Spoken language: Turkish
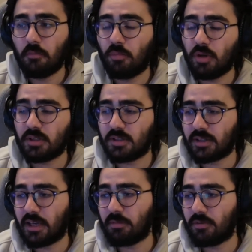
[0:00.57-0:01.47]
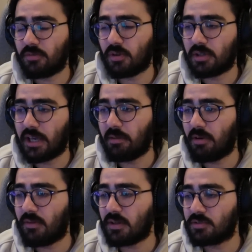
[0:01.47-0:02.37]
Bu arada Game of the, Game
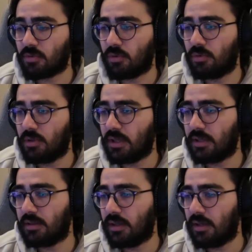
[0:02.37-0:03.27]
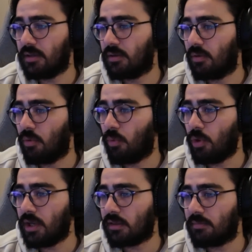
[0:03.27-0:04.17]
Awards ödüllerinde
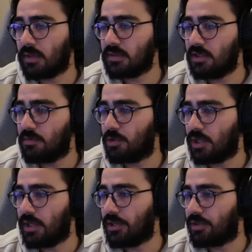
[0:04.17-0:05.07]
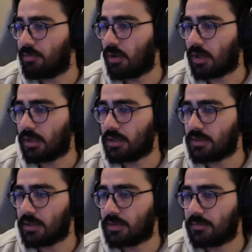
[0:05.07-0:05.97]
oy atmanız hiçbir şey değiştirmiyor
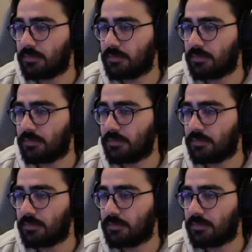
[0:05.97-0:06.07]
arkadaşlar.